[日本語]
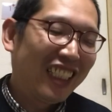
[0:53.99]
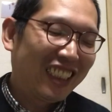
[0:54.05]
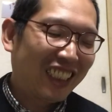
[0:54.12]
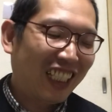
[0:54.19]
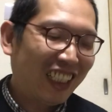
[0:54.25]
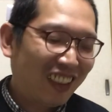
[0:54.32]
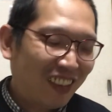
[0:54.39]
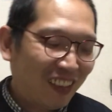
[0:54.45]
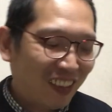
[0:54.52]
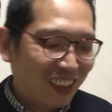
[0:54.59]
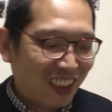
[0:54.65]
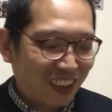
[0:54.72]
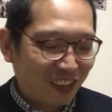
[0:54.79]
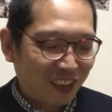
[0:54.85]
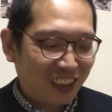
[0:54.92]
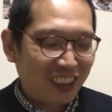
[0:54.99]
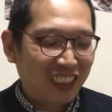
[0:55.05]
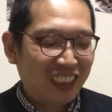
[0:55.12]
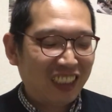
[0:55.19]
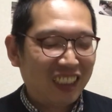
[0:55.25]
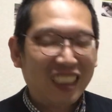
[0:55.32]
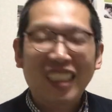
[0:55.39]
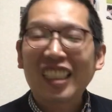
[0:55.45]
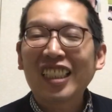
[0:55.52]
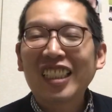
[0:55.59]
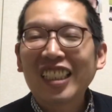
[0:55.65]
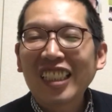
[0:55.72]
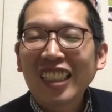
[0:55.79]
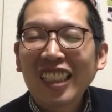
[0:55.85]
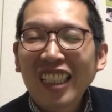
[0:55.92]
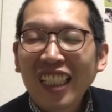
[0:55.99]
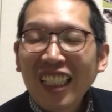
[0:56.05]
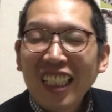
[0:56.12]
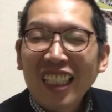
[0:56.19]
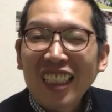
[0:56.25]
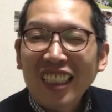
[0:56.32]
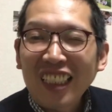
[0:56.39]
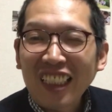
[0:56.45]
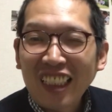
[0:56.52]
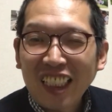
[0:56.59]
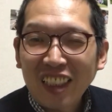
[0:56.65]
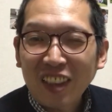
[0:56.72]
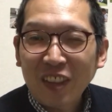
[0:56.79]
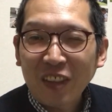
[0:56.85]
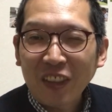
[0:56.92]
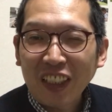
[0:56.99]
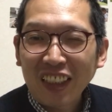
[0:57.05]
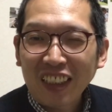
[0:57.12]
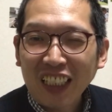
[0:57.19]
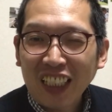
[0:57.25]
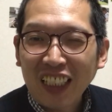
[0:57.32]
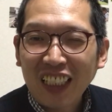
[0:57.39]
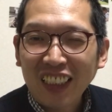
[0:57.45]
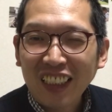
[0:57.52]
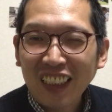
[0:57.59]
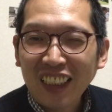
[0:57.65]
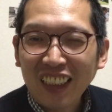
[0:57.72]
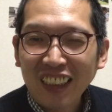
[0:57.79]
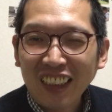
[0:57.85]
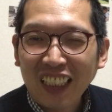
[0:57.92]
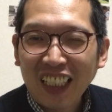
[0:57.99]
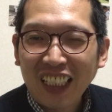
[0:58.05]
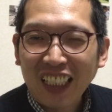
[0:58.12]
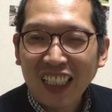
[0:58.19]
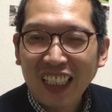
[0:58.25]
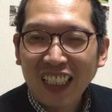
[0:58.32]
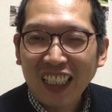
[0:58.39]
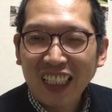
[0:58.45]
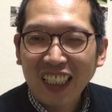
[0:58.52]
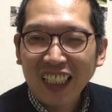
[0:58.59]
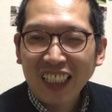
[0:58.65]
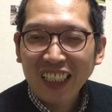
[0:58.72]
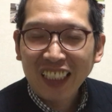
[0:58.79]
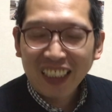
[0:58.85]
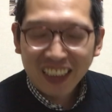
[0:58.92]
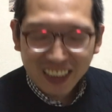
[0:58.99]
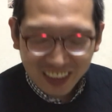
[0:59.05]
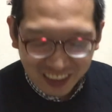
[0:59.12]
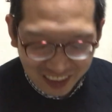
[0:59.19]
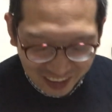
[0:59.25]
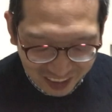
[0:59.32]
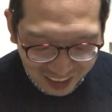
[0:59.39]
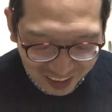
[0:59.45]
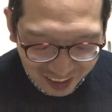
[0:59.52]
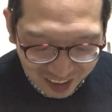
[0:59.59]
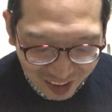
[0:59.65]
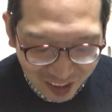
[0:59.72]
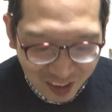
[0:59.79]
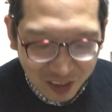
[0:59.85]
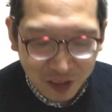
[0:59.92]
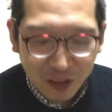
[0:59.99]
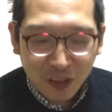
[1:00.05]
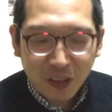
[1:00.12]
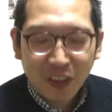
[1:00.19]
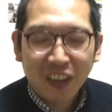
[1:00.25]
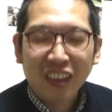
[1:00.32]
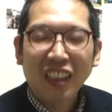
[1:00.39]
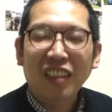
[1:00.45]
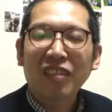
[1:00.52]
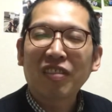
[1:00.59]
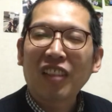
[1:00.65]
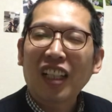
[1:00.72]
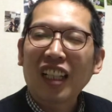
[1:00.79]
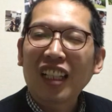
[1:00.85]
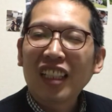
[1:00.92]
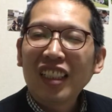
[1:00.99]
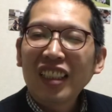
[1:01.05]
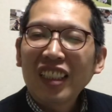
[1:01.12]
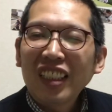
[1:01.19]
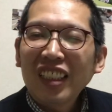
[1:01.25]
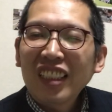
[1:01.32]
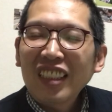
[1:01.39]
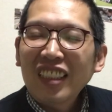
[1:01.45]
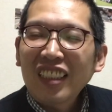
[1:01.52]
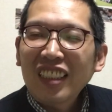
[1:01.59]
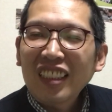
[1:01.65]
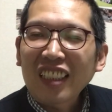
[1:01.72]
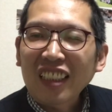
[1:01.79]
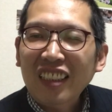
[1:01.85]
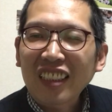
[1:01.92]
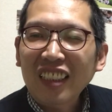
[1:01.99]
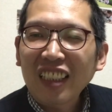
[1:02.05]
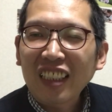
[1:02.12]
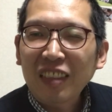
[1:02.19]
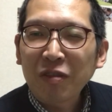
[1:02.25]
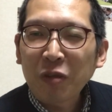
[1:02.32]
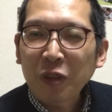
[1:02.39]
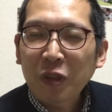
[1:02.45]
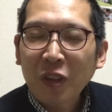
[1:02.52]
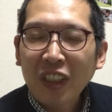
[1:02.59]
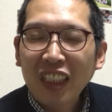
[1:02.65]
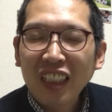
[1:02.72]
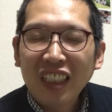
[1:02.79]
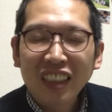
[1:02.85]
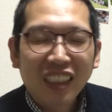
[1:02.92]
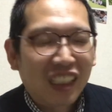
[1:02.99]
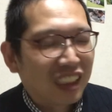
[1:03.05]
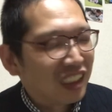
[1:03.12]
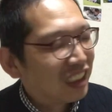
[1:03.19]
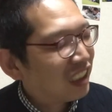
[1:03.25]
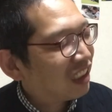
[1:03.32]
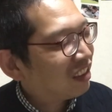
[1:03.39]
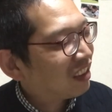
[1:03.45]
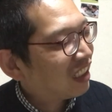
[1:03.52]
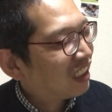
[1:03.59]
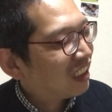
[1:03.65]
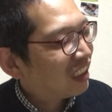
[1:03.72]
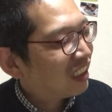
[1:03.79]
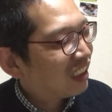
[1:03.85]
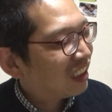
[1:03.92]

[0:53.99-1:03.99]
最高な年になるそうですありがたいですねうちの奥さんはさすがですもう捉え方が違うな